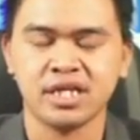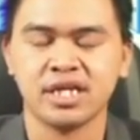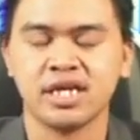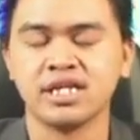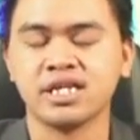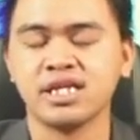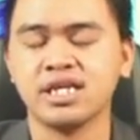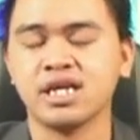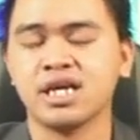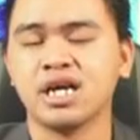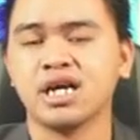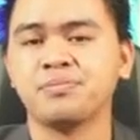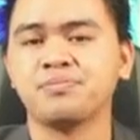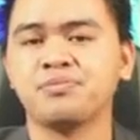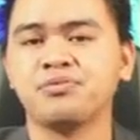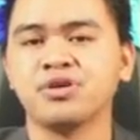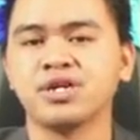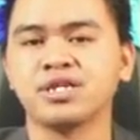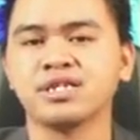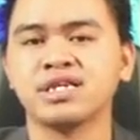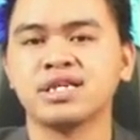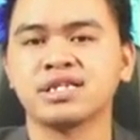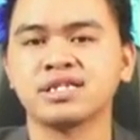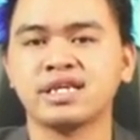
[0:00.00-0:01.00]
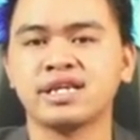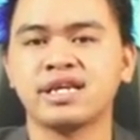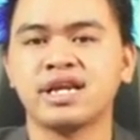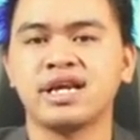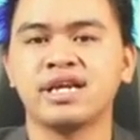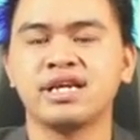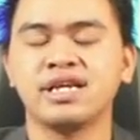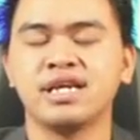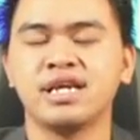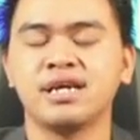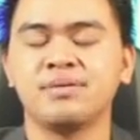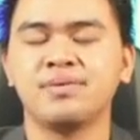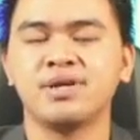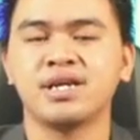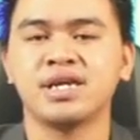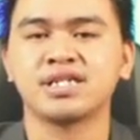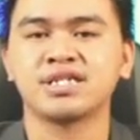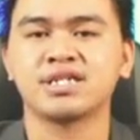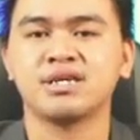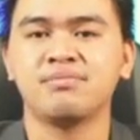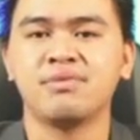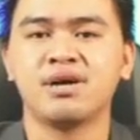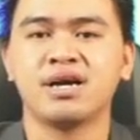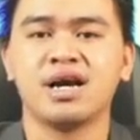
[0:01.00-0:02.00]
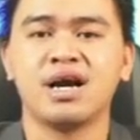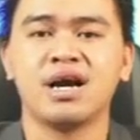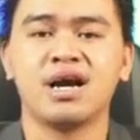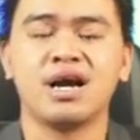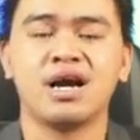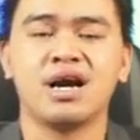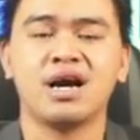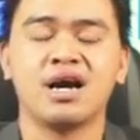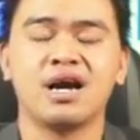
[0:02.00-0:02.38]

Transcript: Ingat-ingat po kitang tanan, ilabi na sa mga,